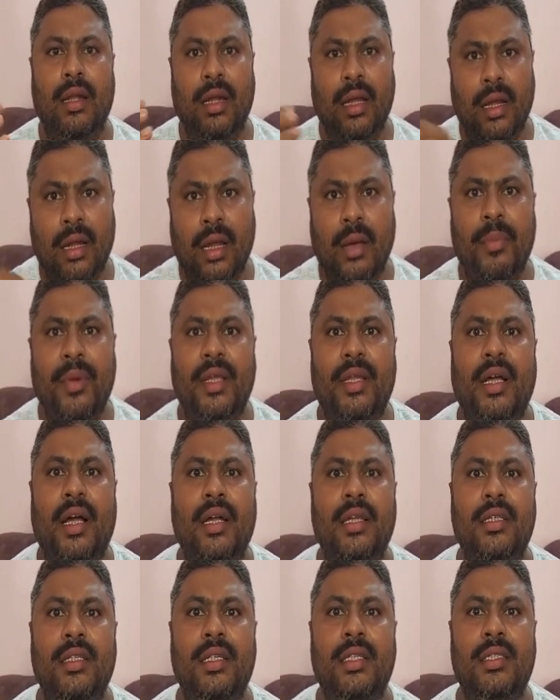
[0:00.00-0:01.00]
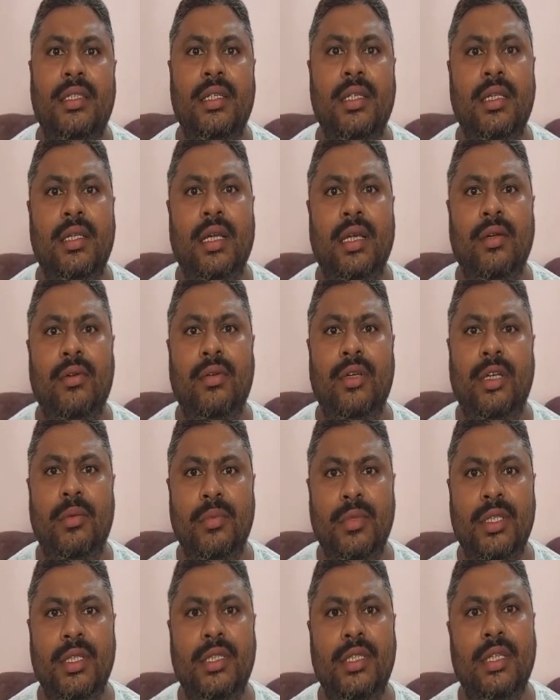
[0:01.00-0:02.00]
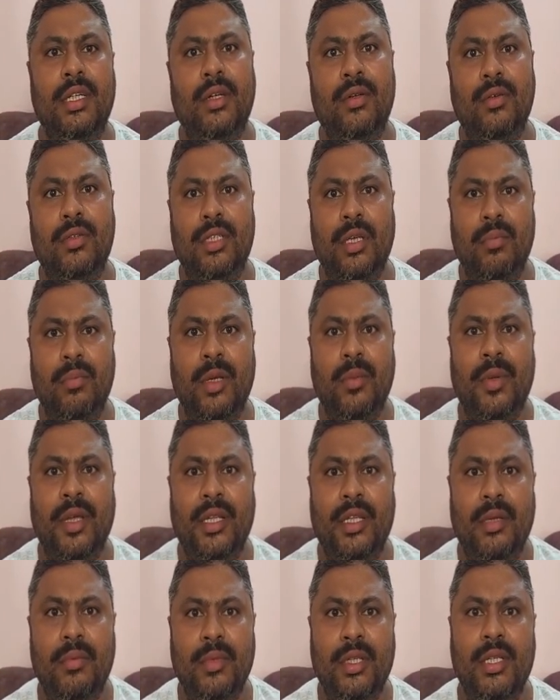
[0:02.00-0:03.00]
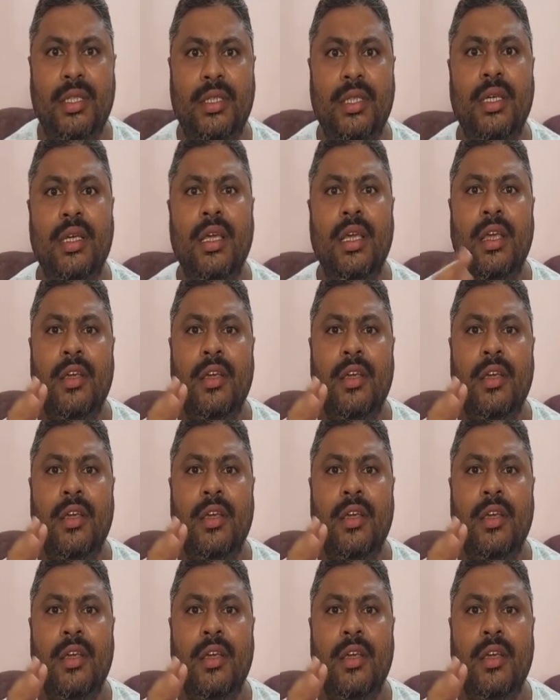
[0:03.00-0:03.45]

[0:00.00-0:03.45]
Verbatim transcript: నా నాపై దాడి చేసి నన్ను హింసించి నన్ను చంపే ప్రయత్నం చేసి